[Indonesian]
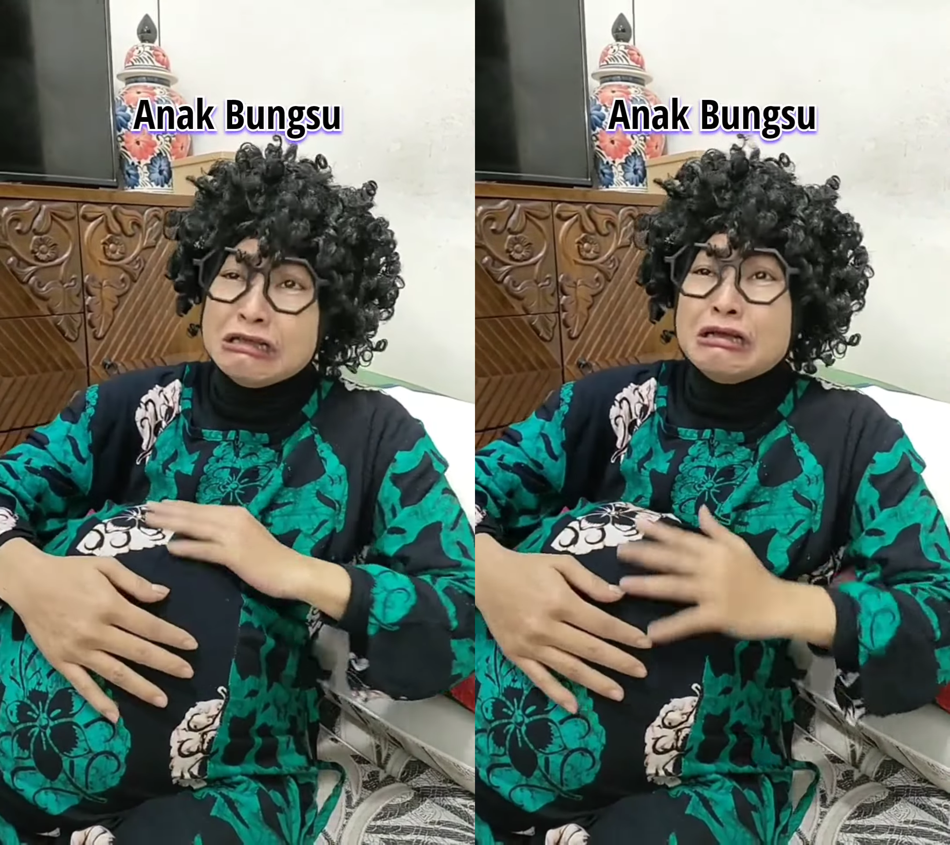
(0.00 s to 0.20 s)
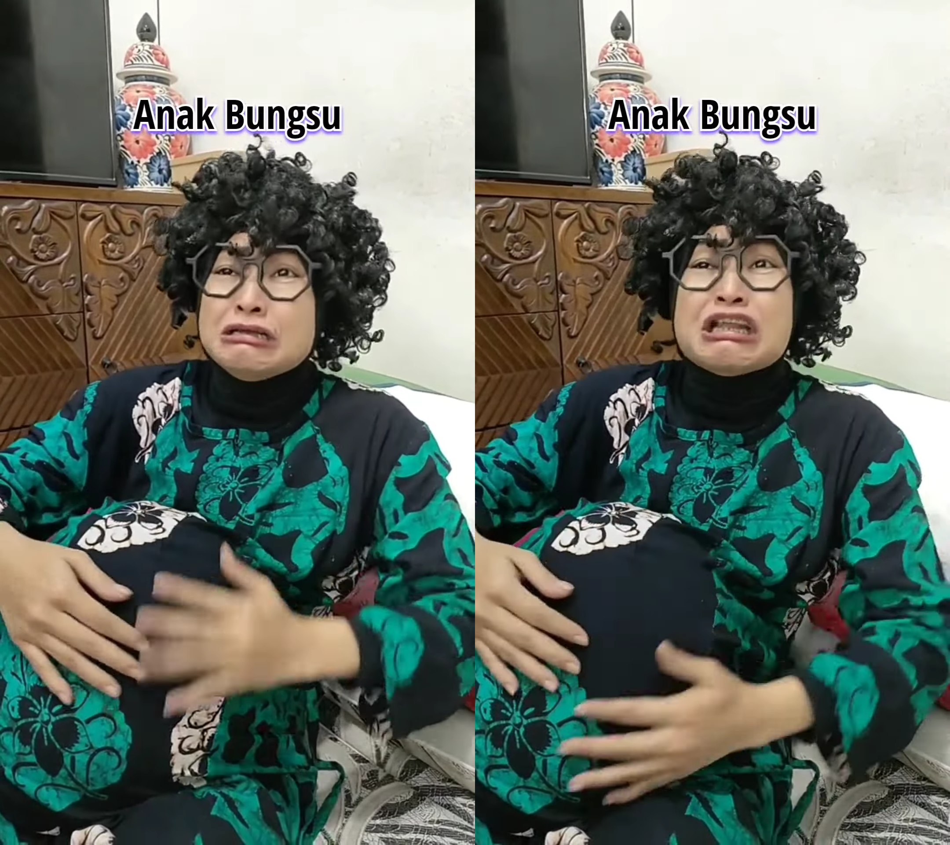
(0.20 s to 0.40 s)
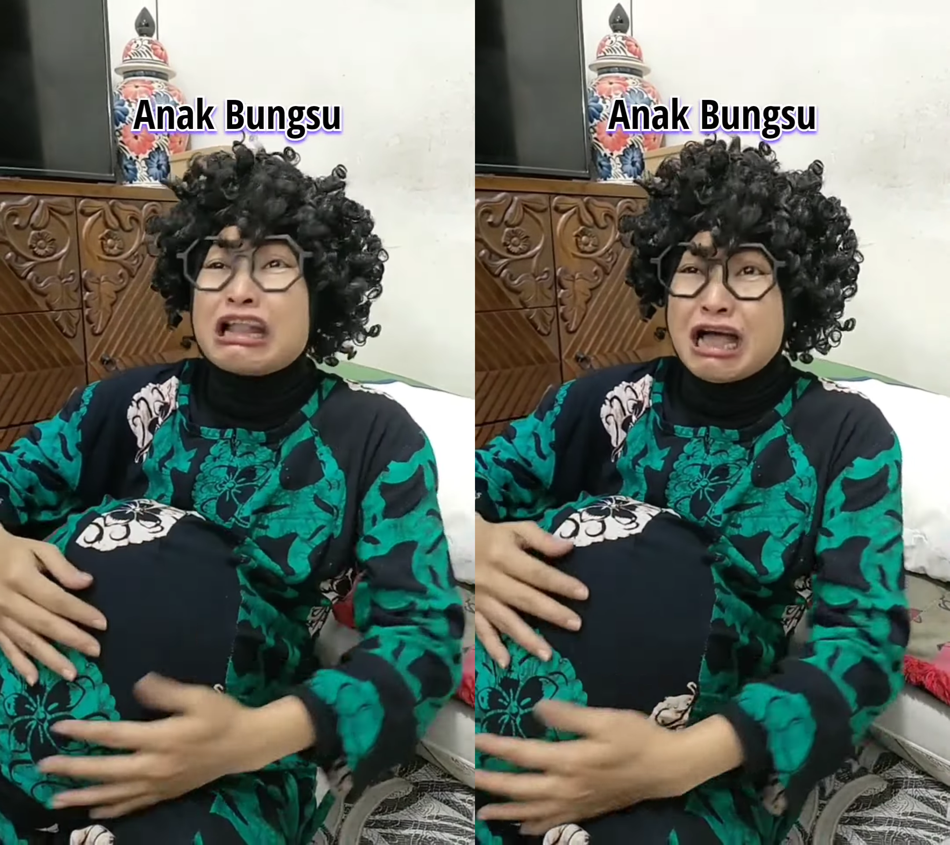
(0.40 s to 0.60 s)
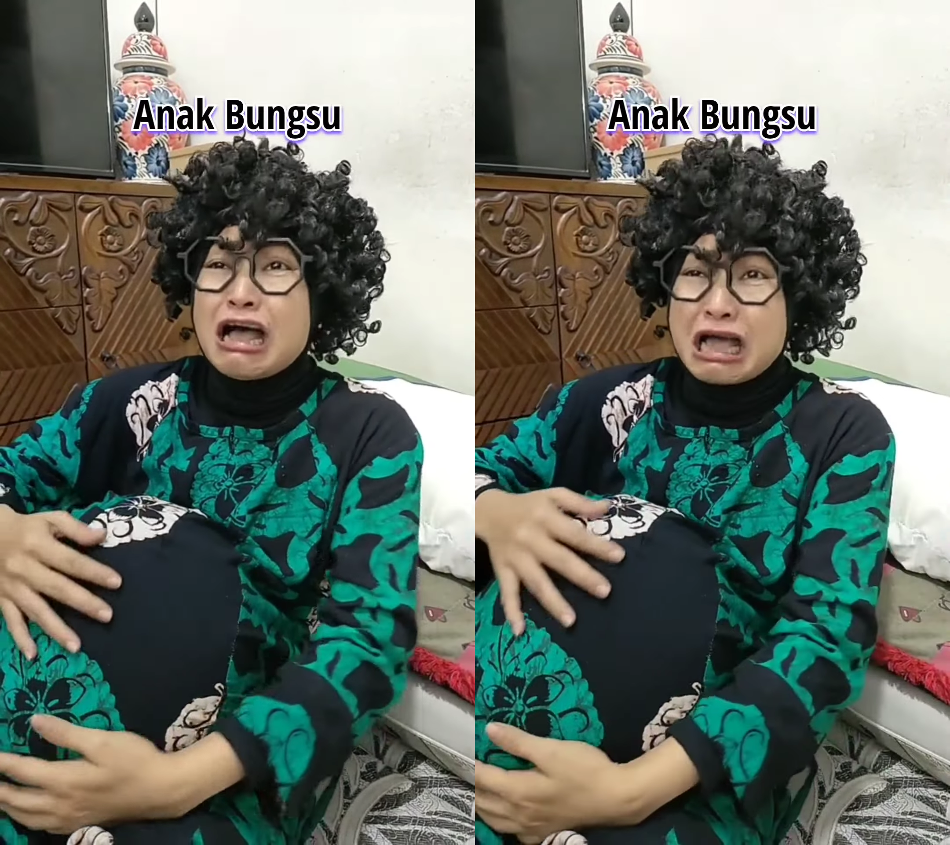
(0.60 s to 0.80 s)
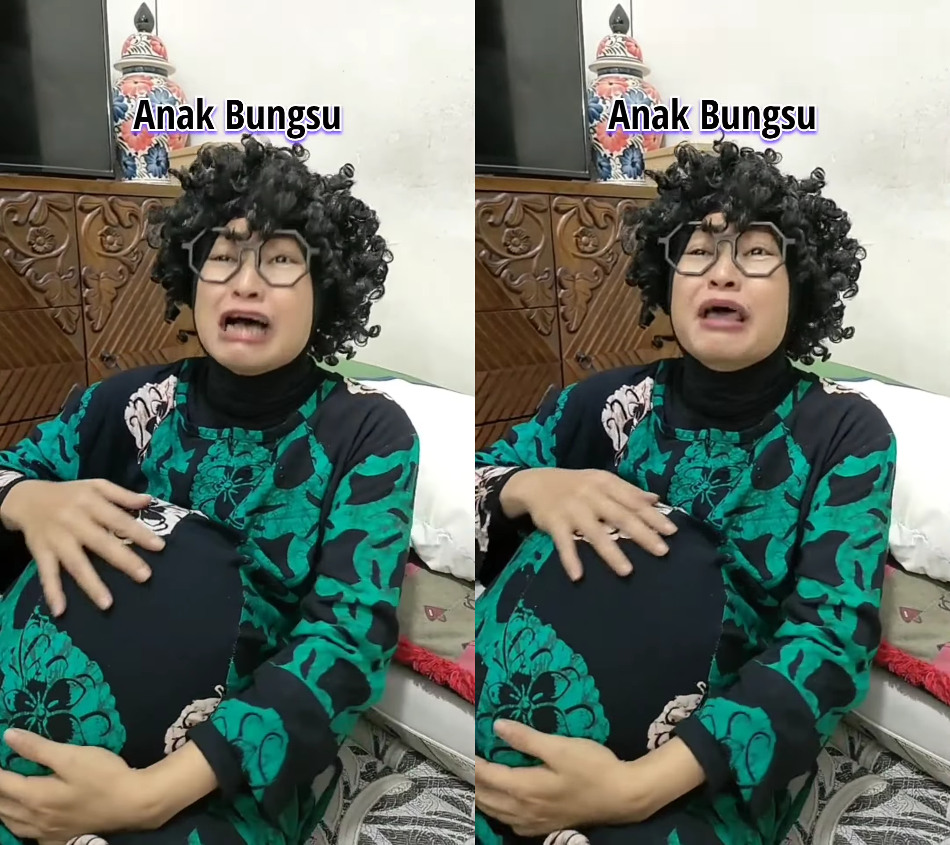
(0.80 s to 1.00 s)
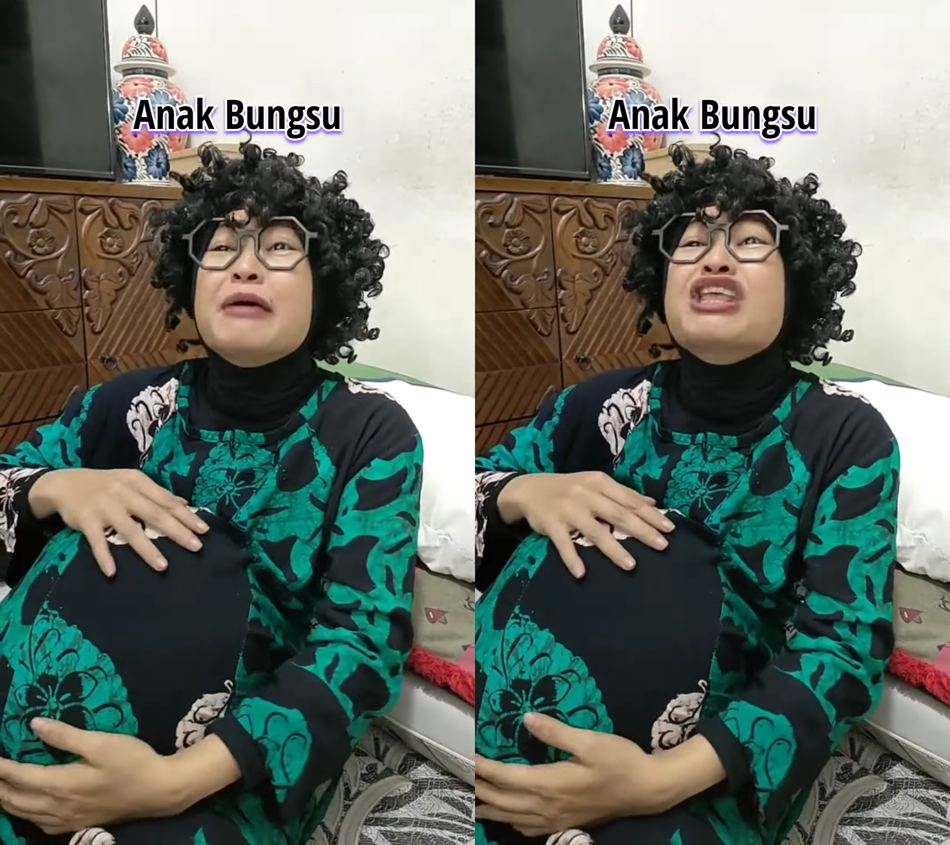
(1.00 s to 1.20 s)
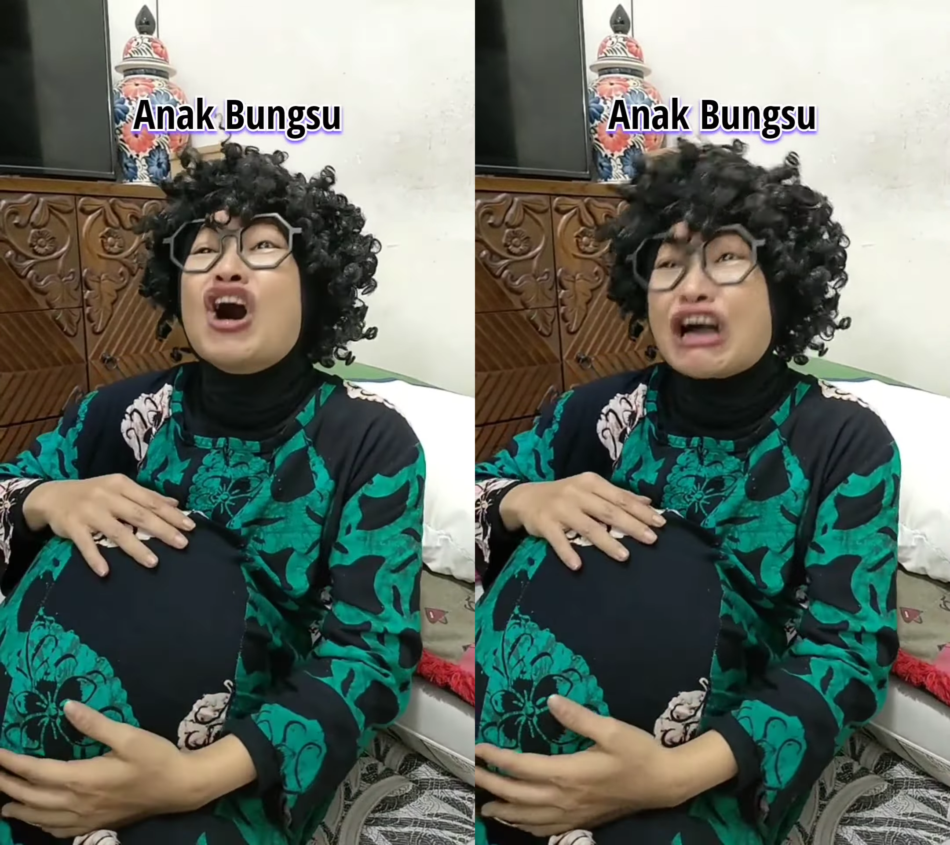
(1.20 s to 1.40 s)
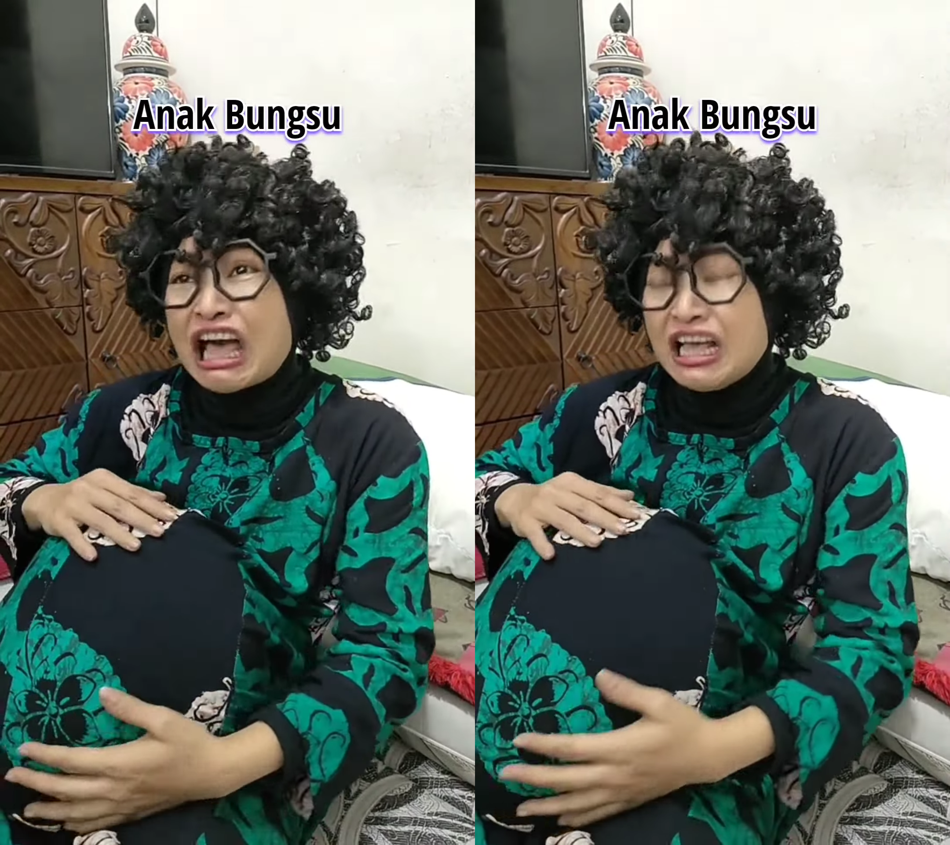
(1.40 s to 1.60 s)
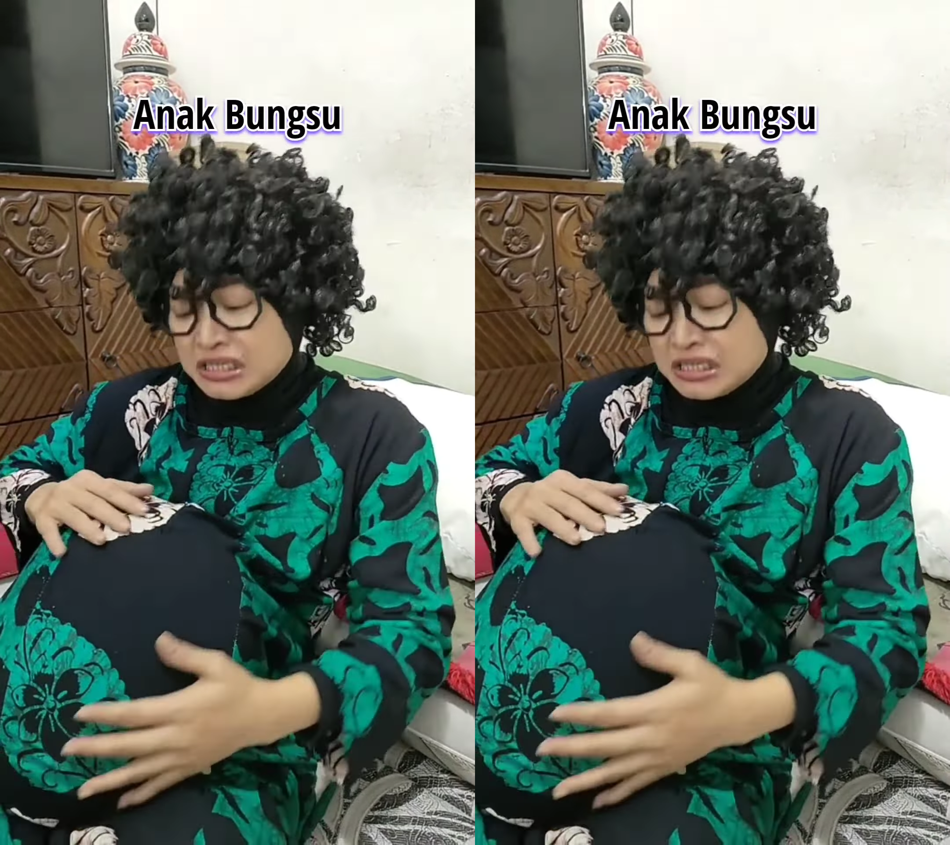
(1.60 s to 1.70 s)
jidatnya jangan sampai penyok ya.